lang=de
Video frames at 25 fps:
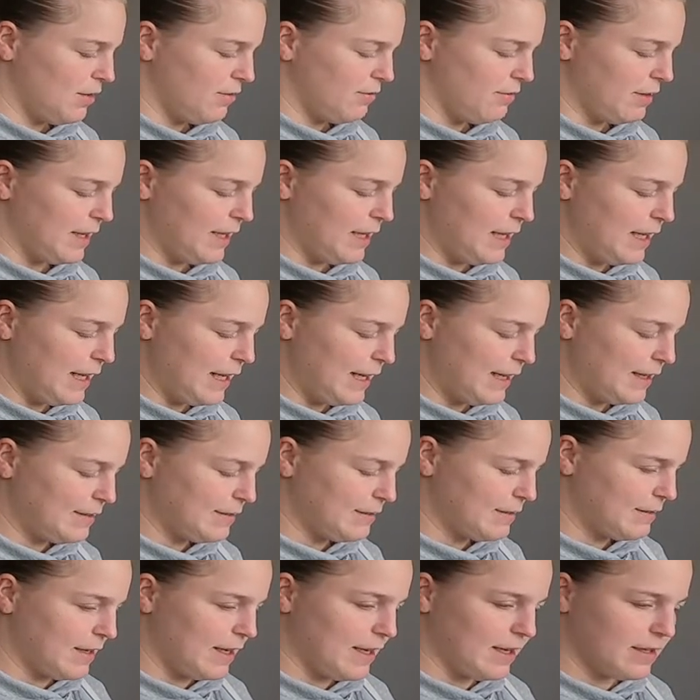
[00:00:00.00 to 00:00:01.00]

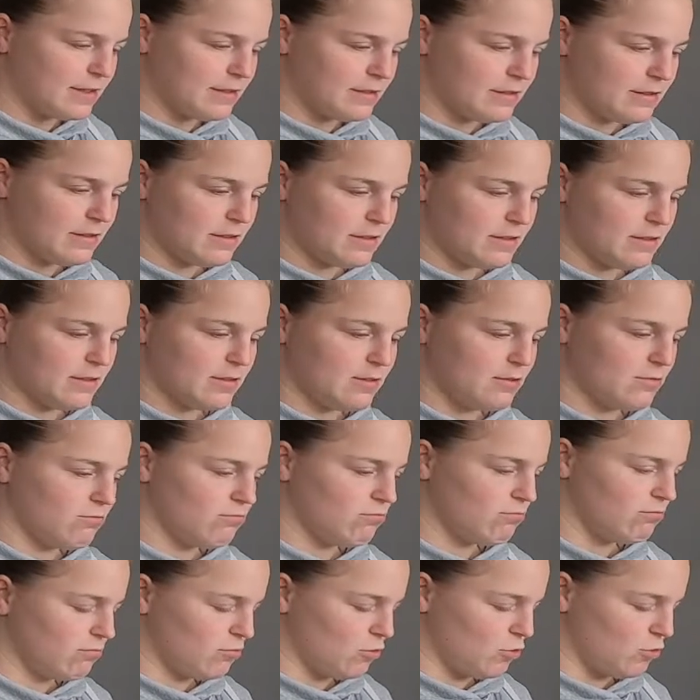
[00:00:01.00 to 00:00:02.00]
Vanilleextrakt
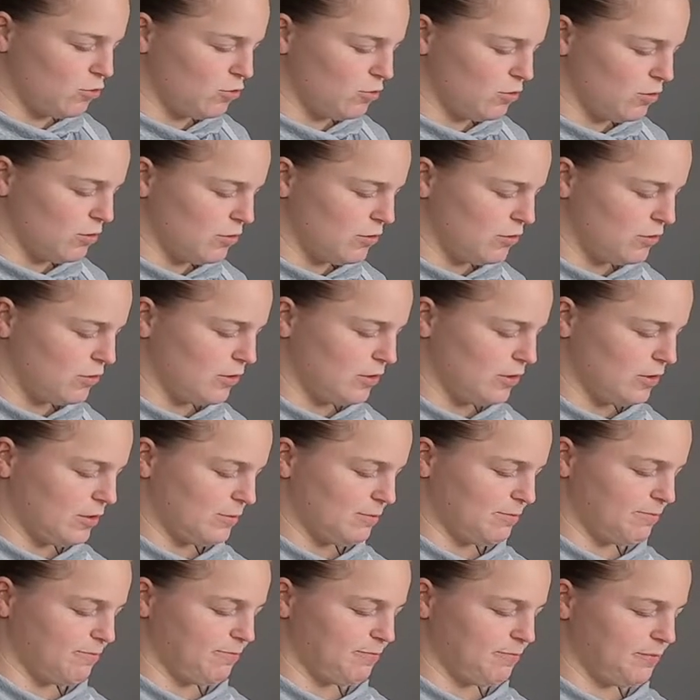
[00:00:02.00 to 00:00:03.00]
und
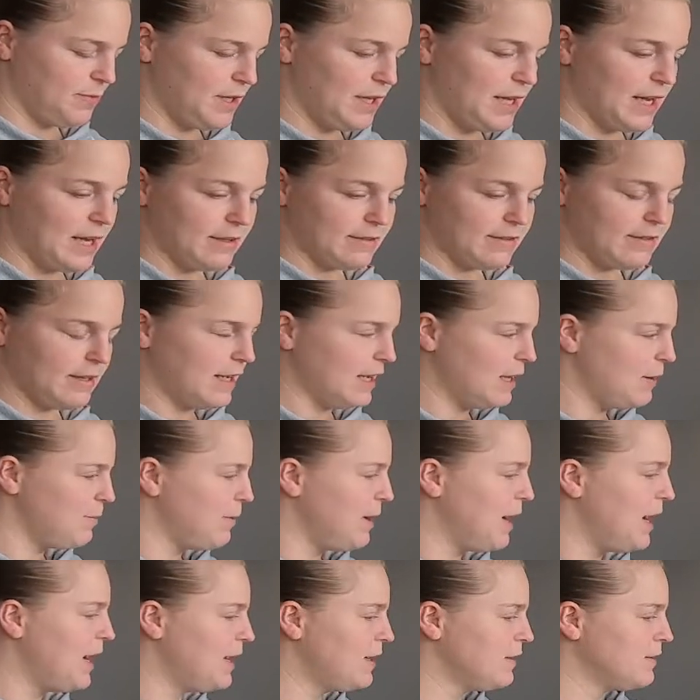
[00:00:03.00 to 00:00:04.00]
ähm, ja,
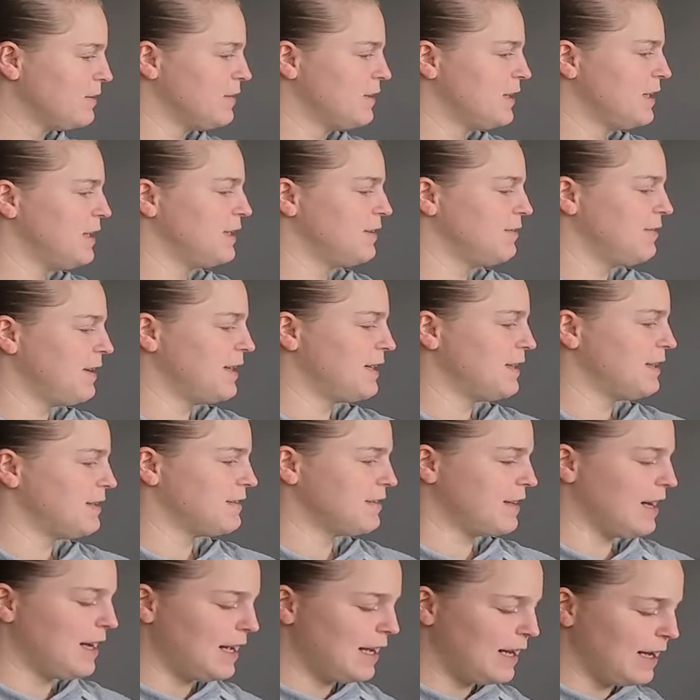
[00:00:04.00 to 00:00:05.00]
Sanapat. Ich werde
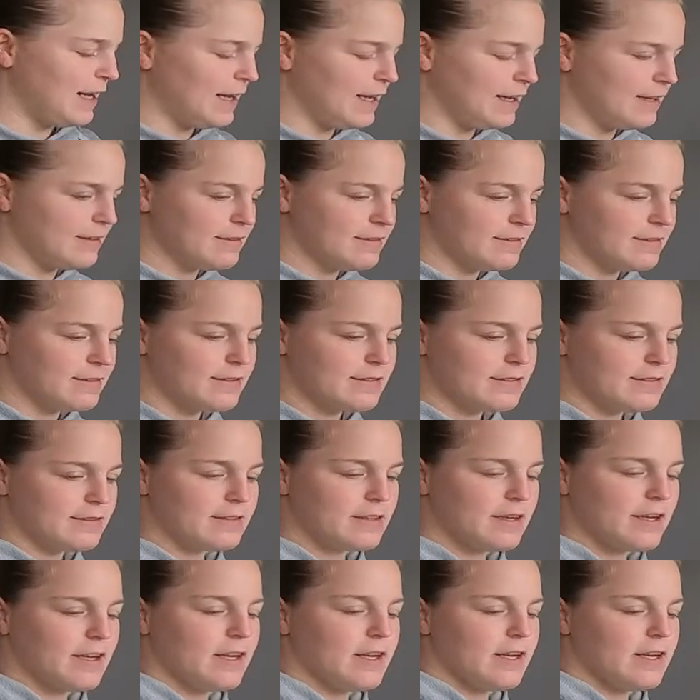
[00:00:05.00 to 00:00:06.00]
als allererstes
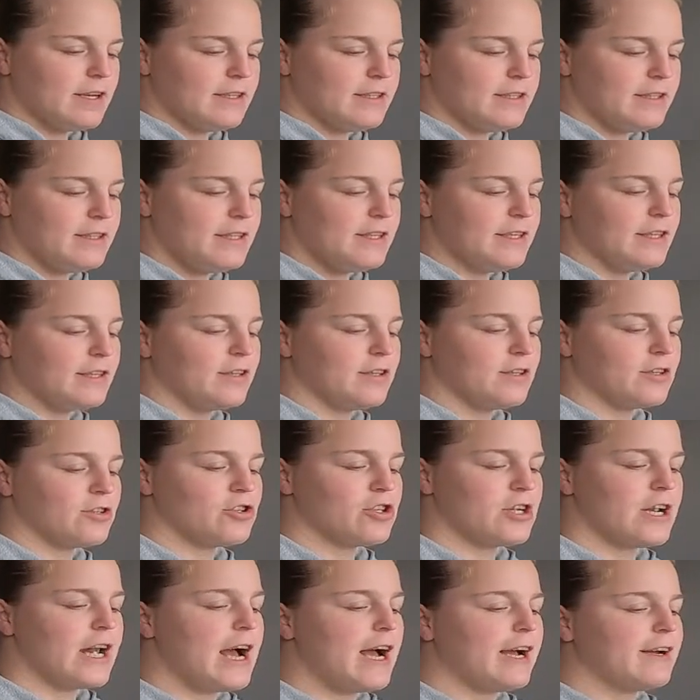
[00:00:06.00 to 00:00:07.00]
die äh,
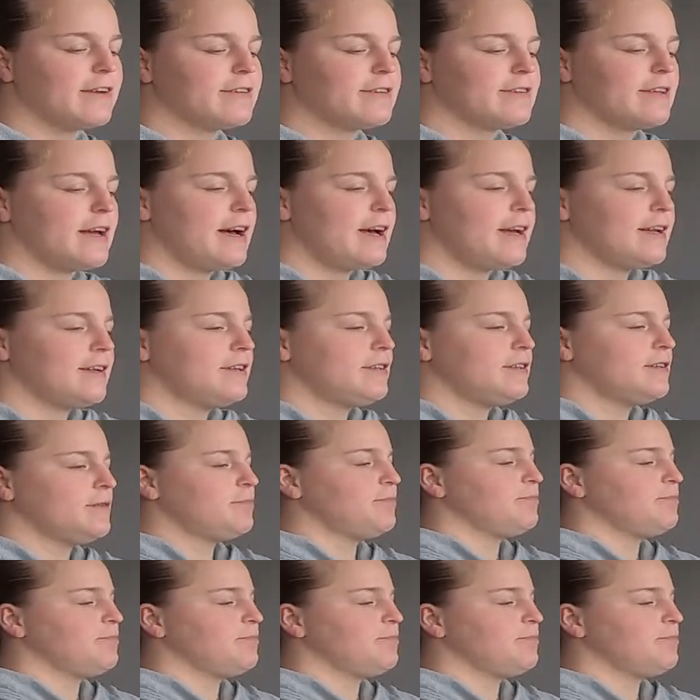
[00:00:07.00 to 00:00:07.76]
Schlagsahne